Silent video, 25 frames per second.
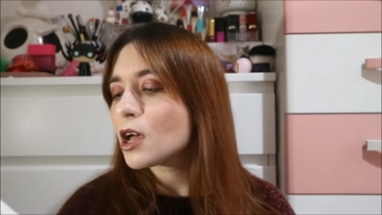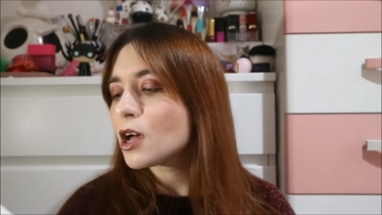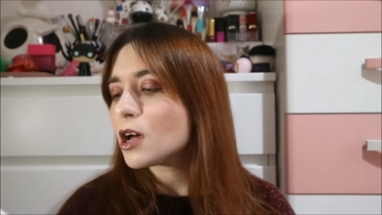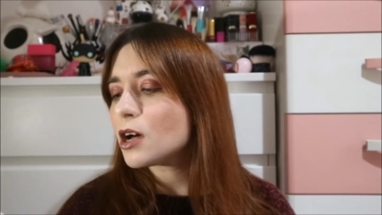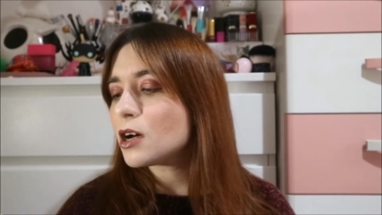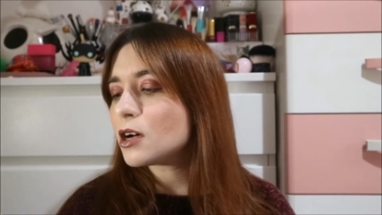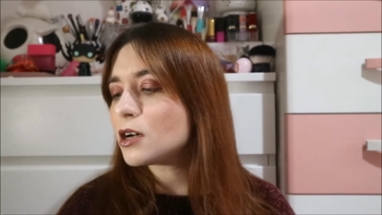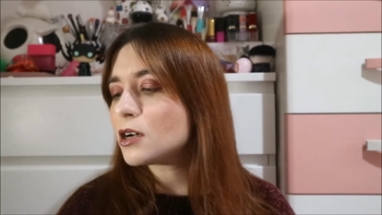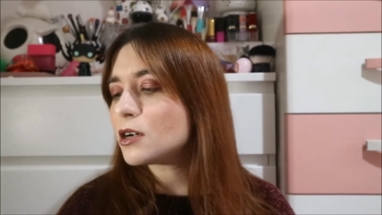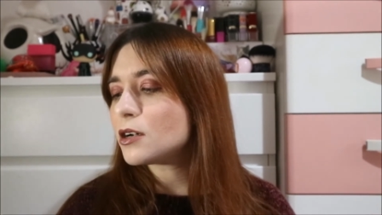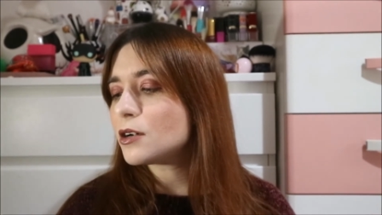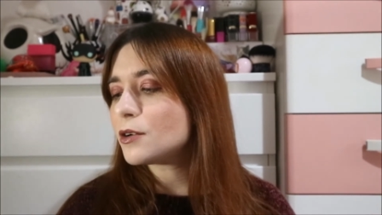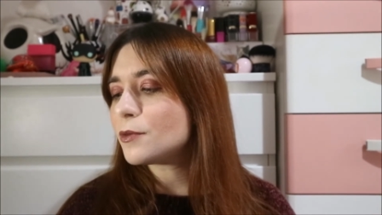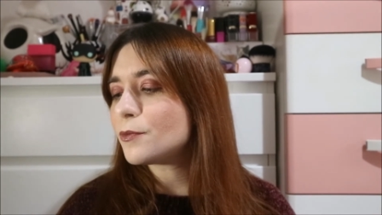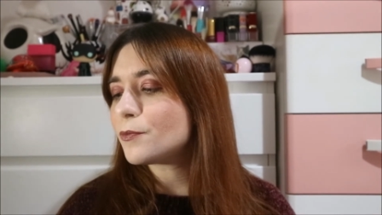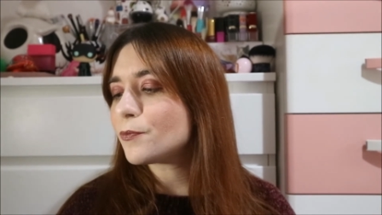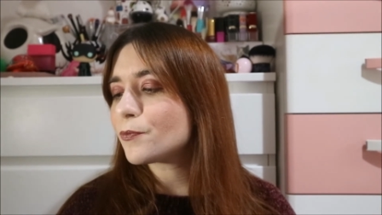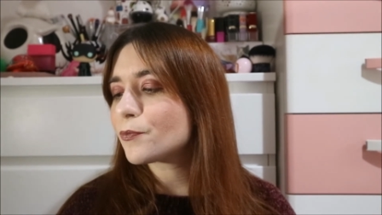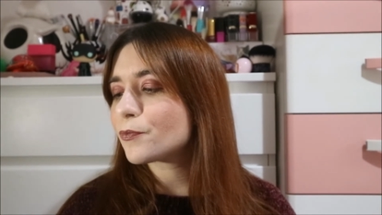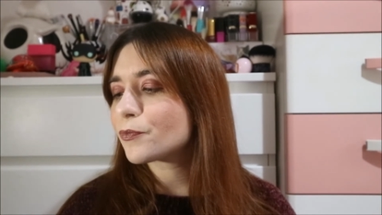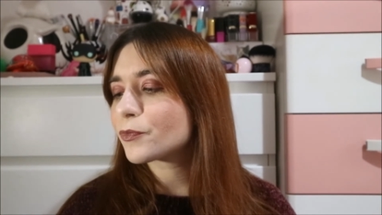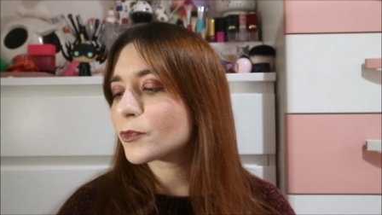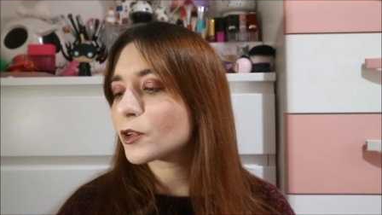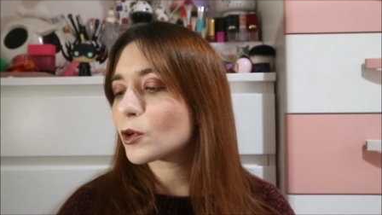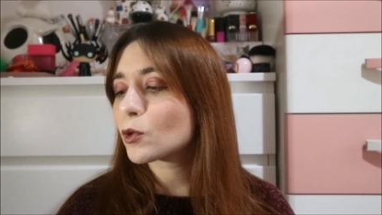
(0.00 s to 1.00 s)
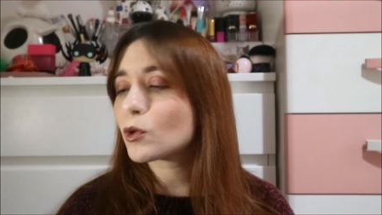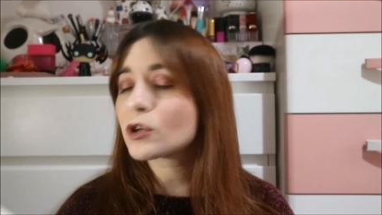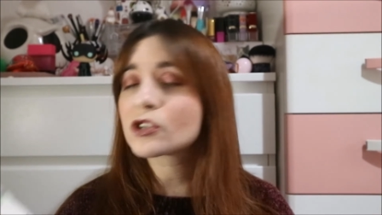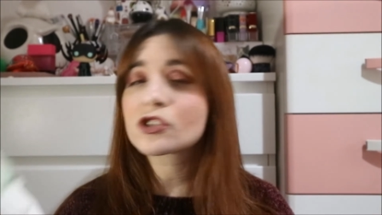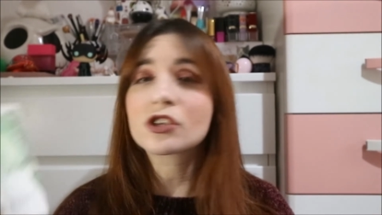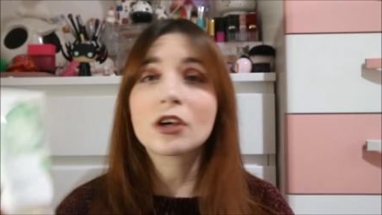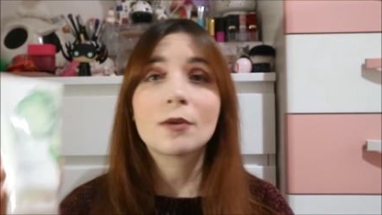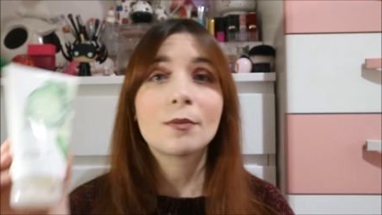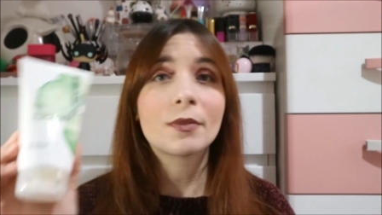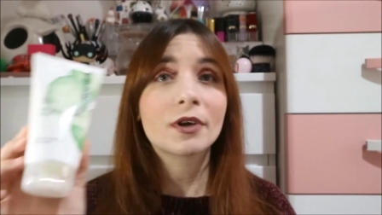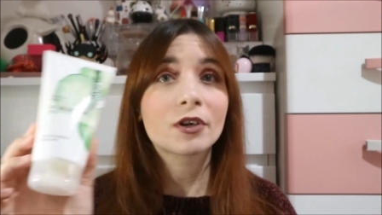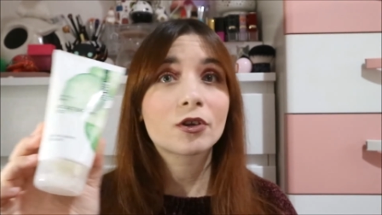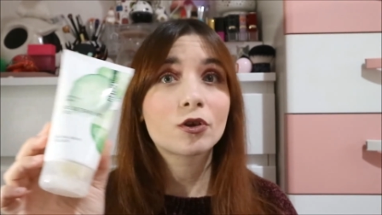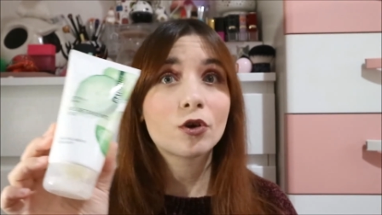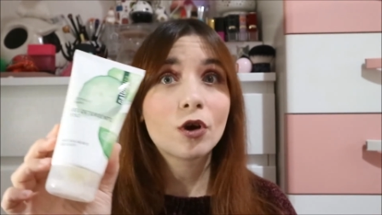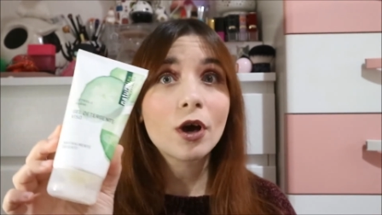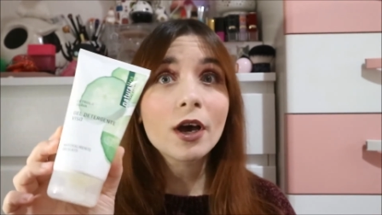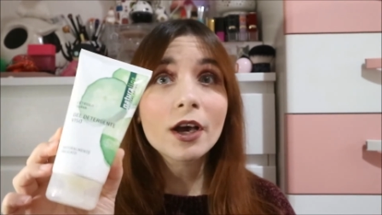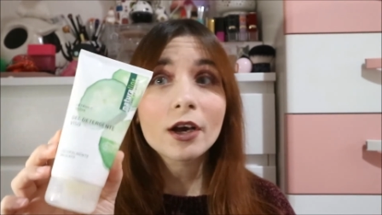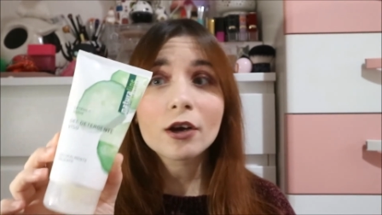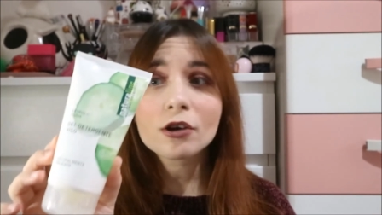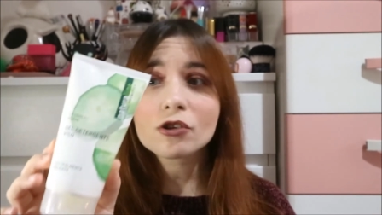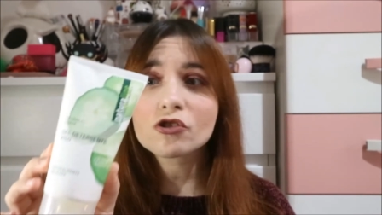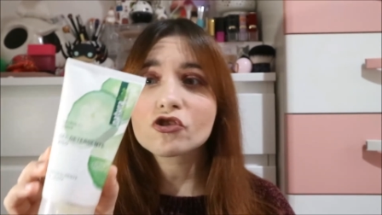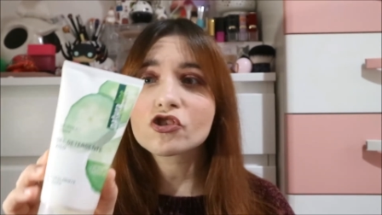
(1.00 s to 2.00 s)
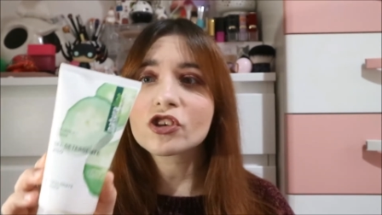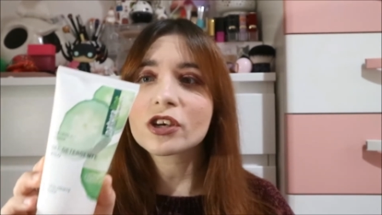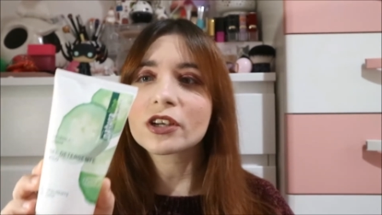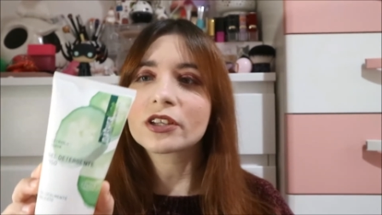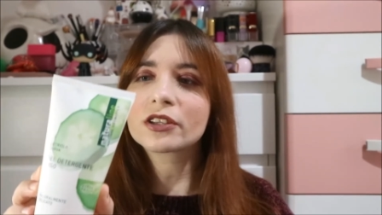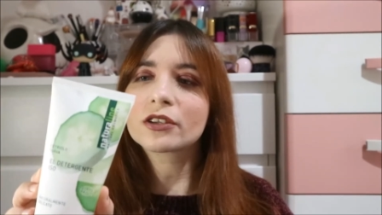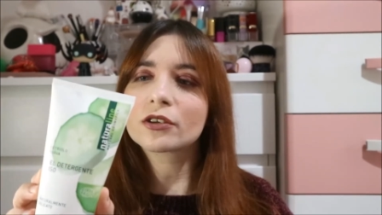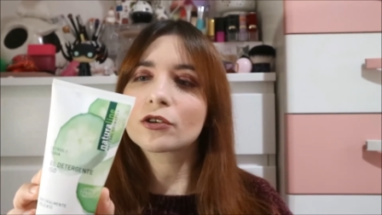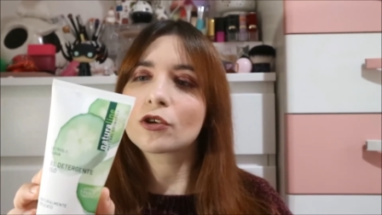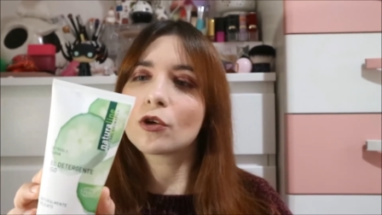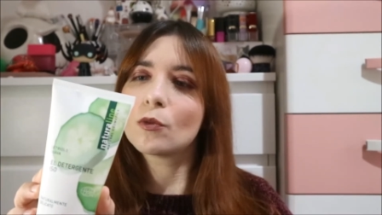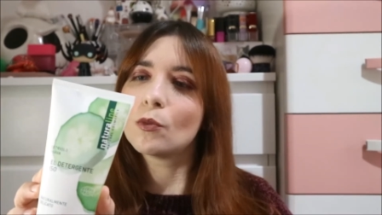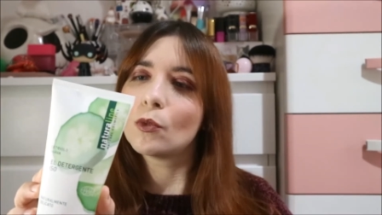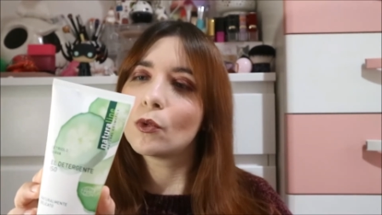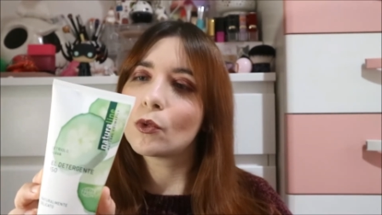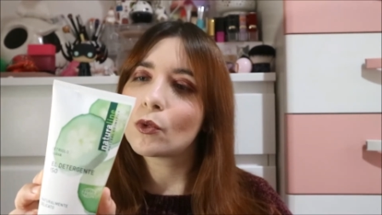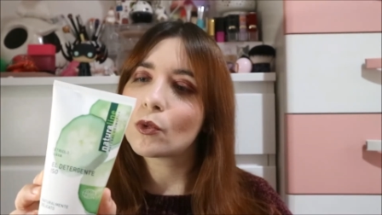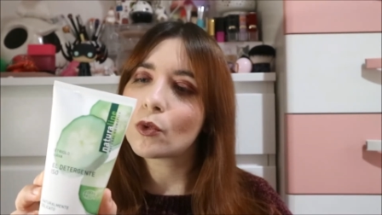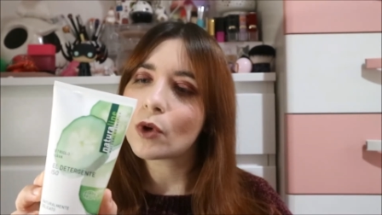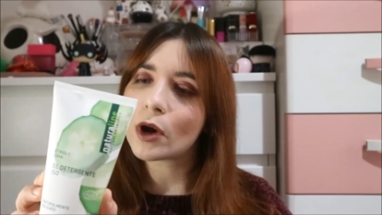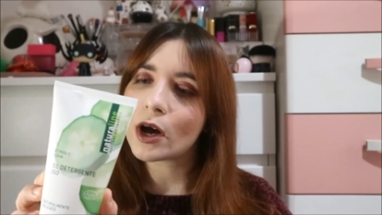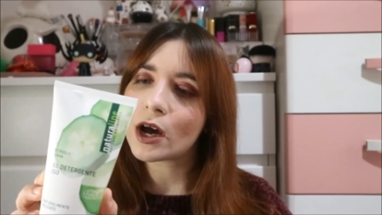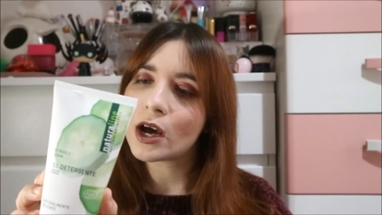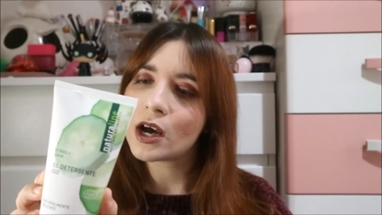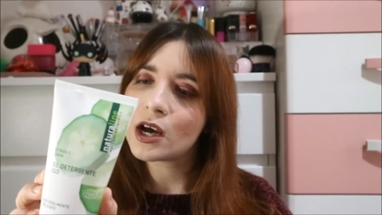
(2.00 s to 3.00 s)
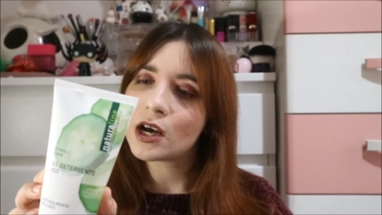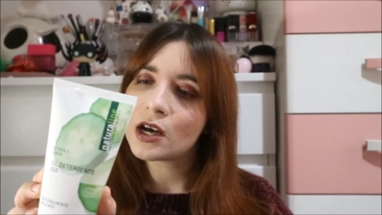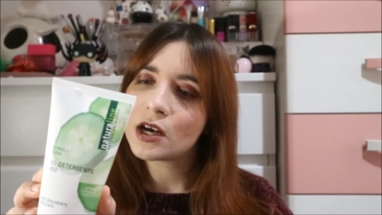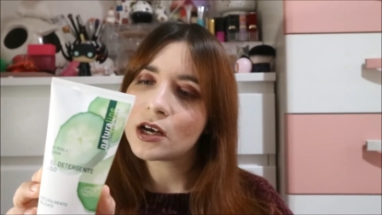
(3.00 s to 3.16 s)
ehm, questo ha il marchio EcoCert comunque